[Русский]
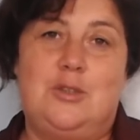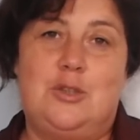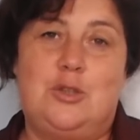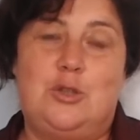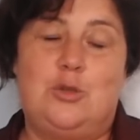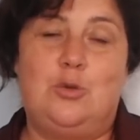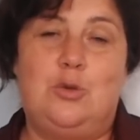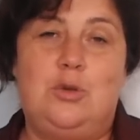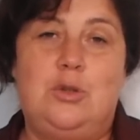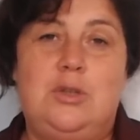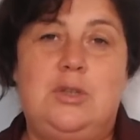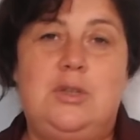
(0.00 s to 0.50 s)

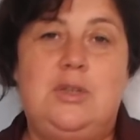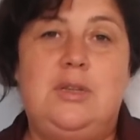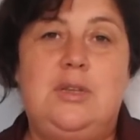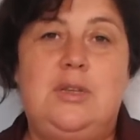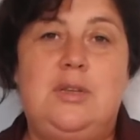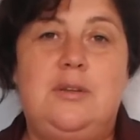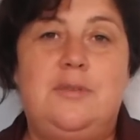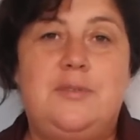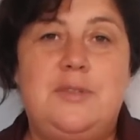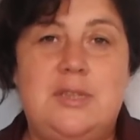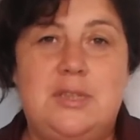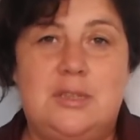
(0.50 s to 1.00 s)
что и,
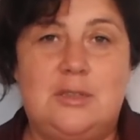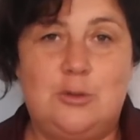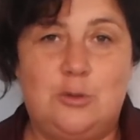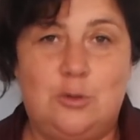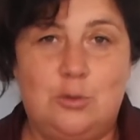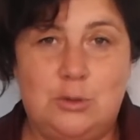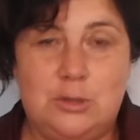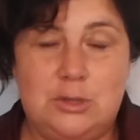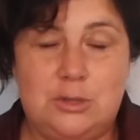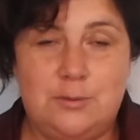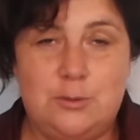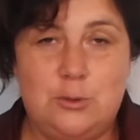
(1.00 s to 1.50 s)
и в тех, кто
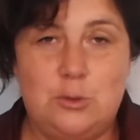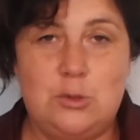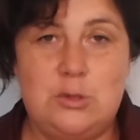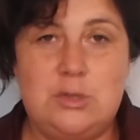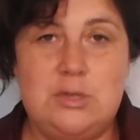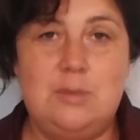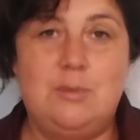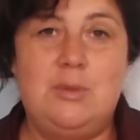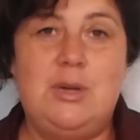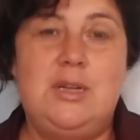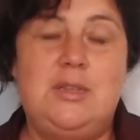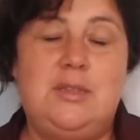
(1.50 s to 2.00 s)
вот это все
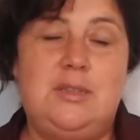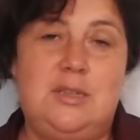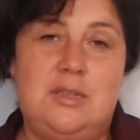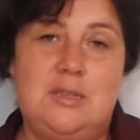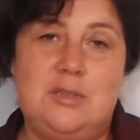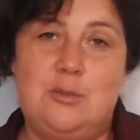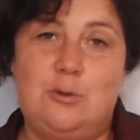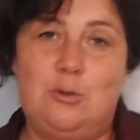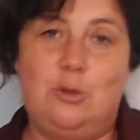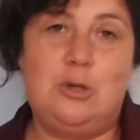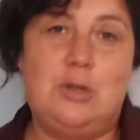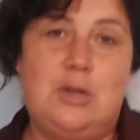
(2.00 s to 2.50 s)
снимает,
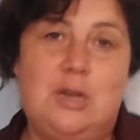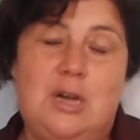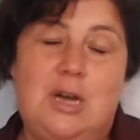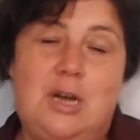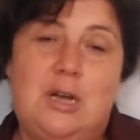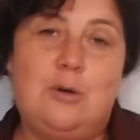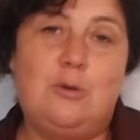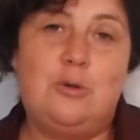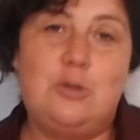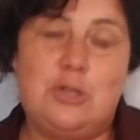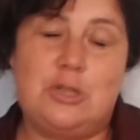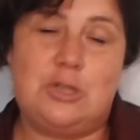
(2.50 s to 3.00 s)
есть только
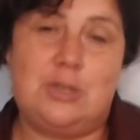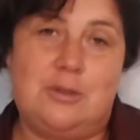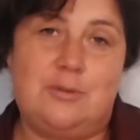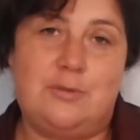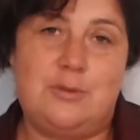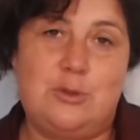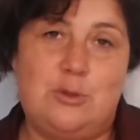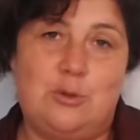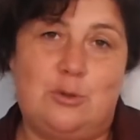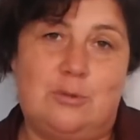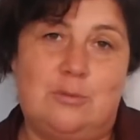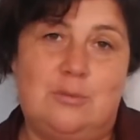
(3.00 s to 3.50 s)
хорошее
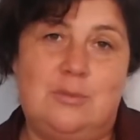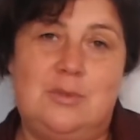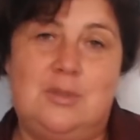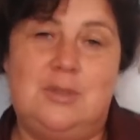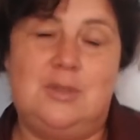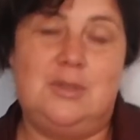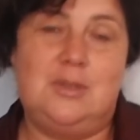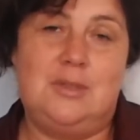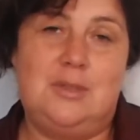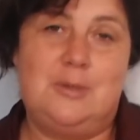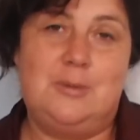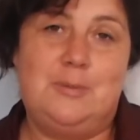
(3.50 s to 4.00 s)
все.
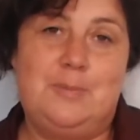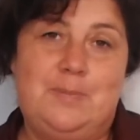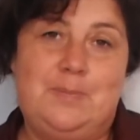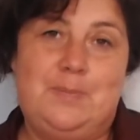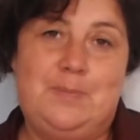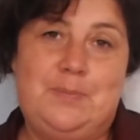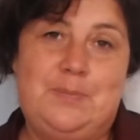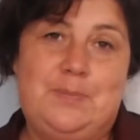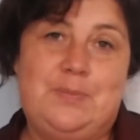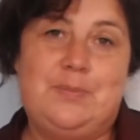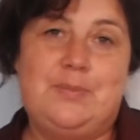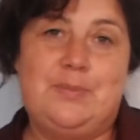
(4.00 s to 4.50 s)

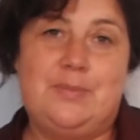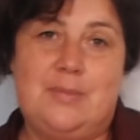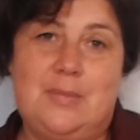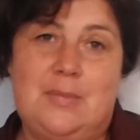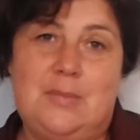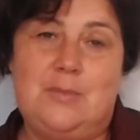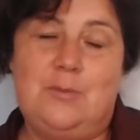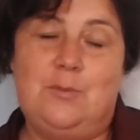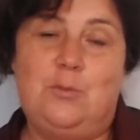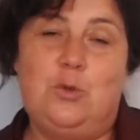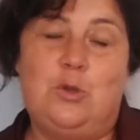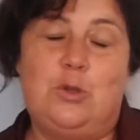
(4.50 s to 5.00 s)

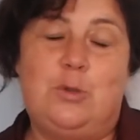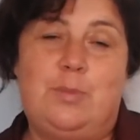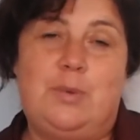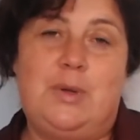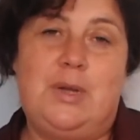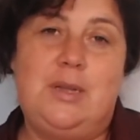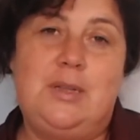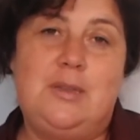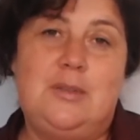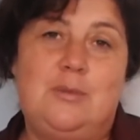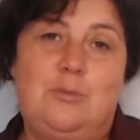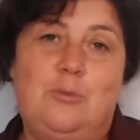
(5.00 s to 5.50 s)
Вот,
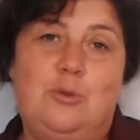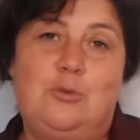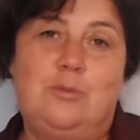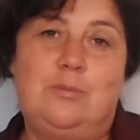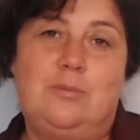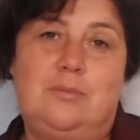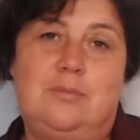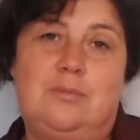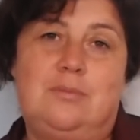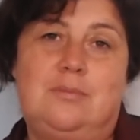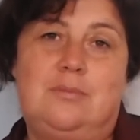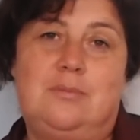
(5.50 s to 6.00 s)

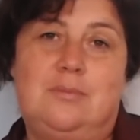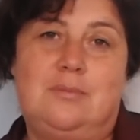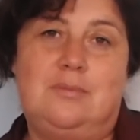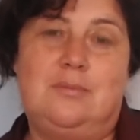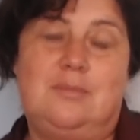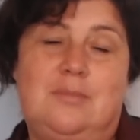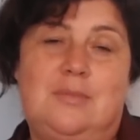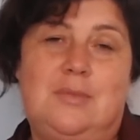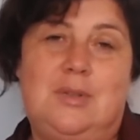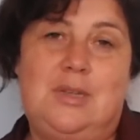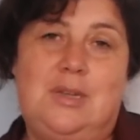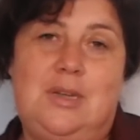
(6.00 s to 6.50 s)
поэтому
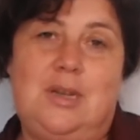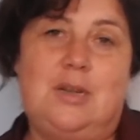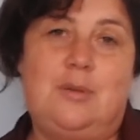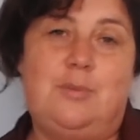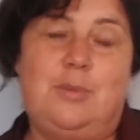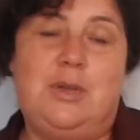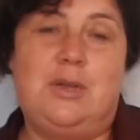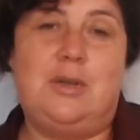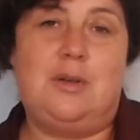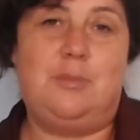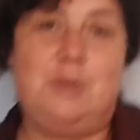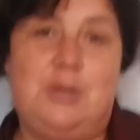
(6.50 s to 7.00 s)
как
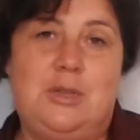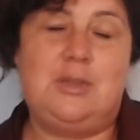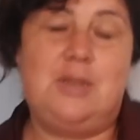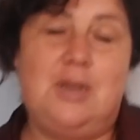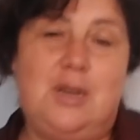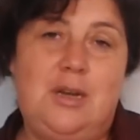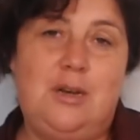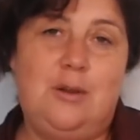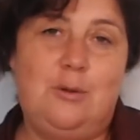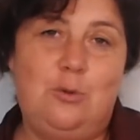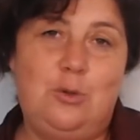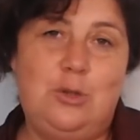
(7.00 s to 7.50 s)
бы и
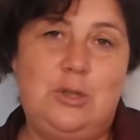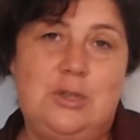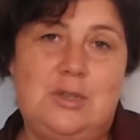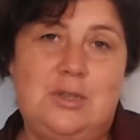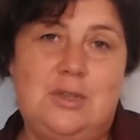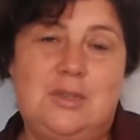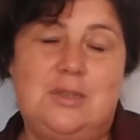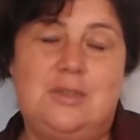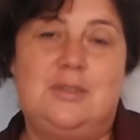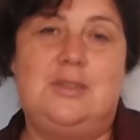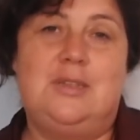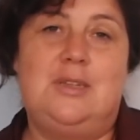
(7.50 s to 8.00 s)
комментарии у
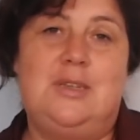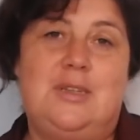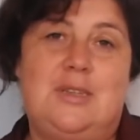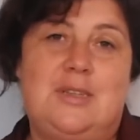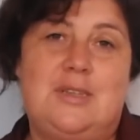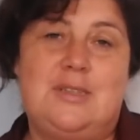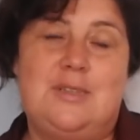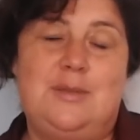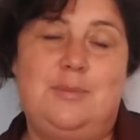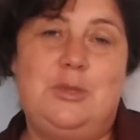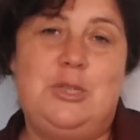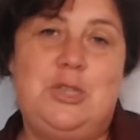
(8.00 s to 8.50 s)
них
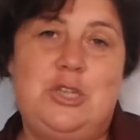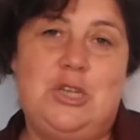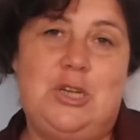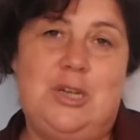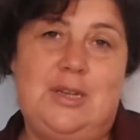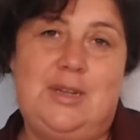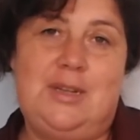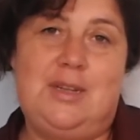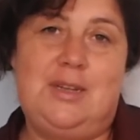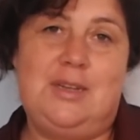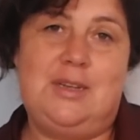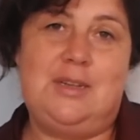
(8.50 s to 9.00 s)

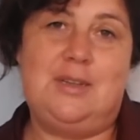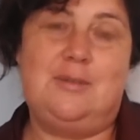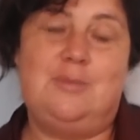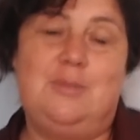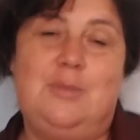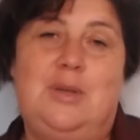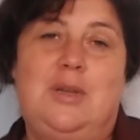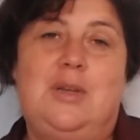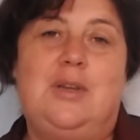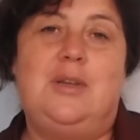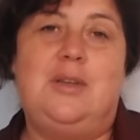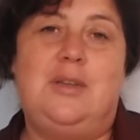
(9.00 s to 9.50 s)
замечательные,
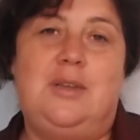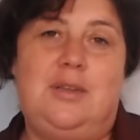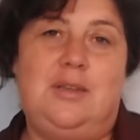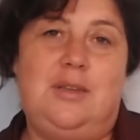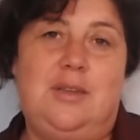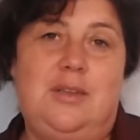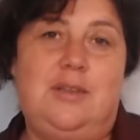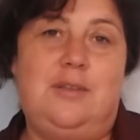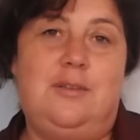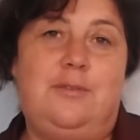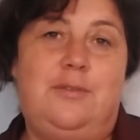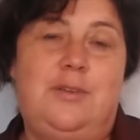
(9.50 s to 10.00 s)

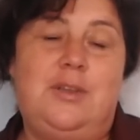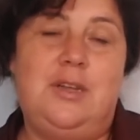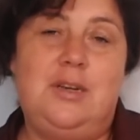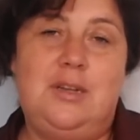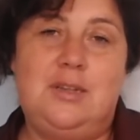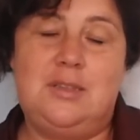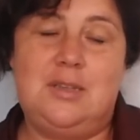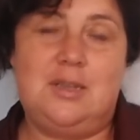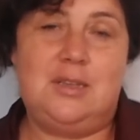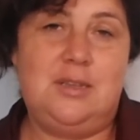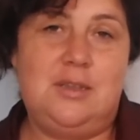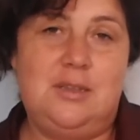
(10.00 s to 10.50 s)
и
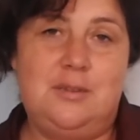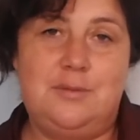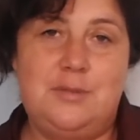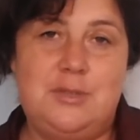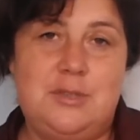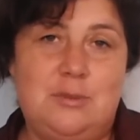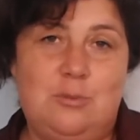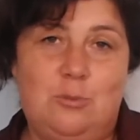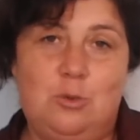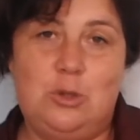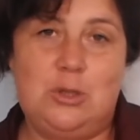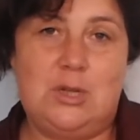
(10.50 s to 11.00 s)
верят они
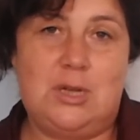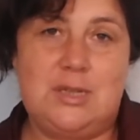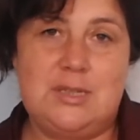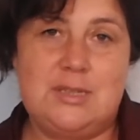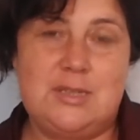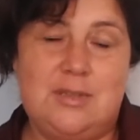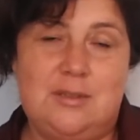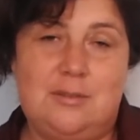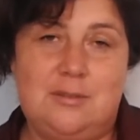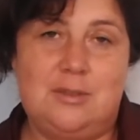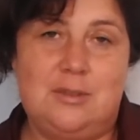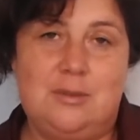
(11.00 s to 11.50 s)
всему на
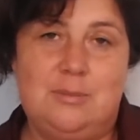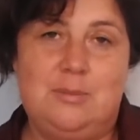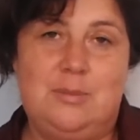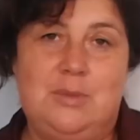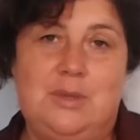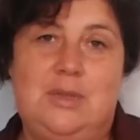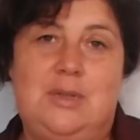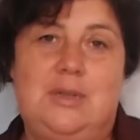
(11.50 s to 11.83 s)
слово